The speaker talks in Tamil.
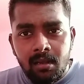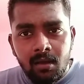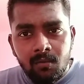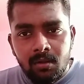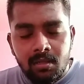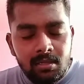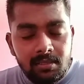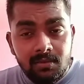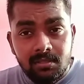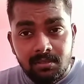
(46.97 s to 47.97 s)
லவ்
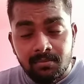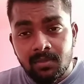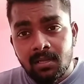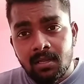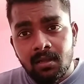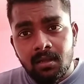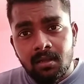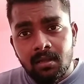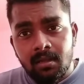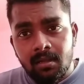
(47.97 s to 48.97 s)
அதாவது
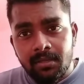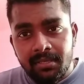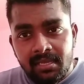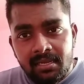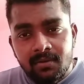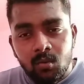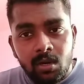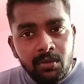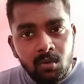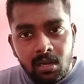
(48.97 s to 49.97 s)
ஈட்
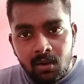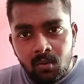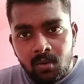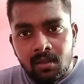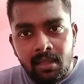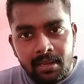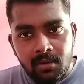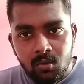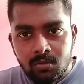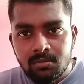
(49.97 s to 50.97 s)
வாட் யூ லவ் அண்ட்
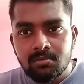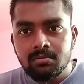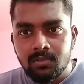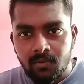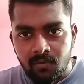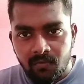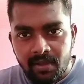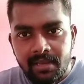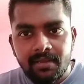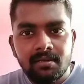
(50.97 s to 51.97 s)
லூஸ் யுவர்
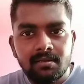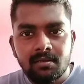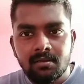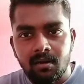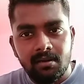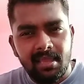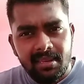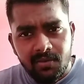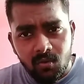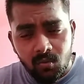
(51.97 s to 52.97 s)
வெயிட் ஆர்
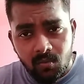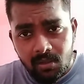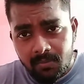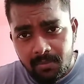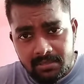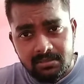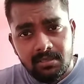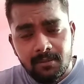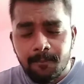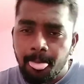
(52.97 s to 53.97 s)
கெயின் யுவர்
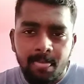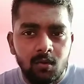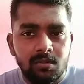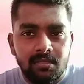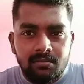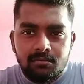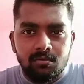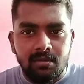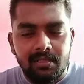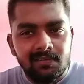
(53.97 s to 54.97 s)
மசில் எவ்ரி திங் ஸோ
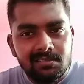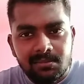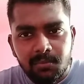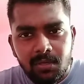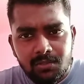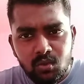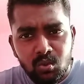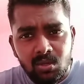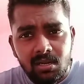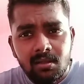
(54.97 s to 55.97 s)
அதாவது சிம்பிளாக
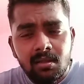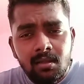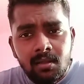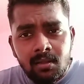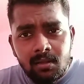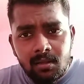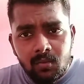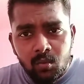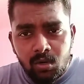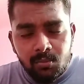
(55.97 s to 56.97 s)
சொல்லணுன்னா
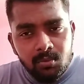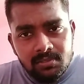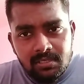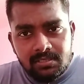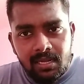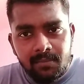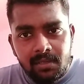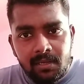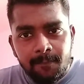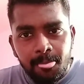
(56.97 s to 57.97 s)
உங்களுக்கு பிடிச்சதை
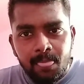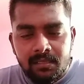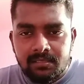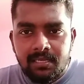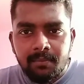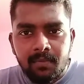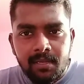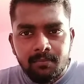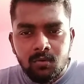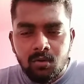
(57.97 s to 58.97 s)
சாப்பிடுங்க அட் தி சேம்
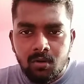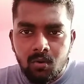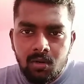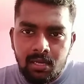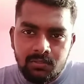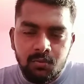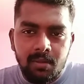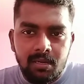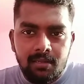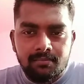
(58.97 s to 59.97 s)
டைம் உங்கள் கோலையும் அச்சீவ்
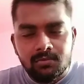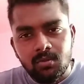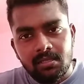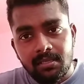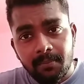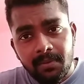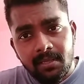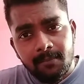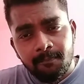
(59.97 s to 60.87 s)
பண்ணலாம் ஸோ அது எப்படி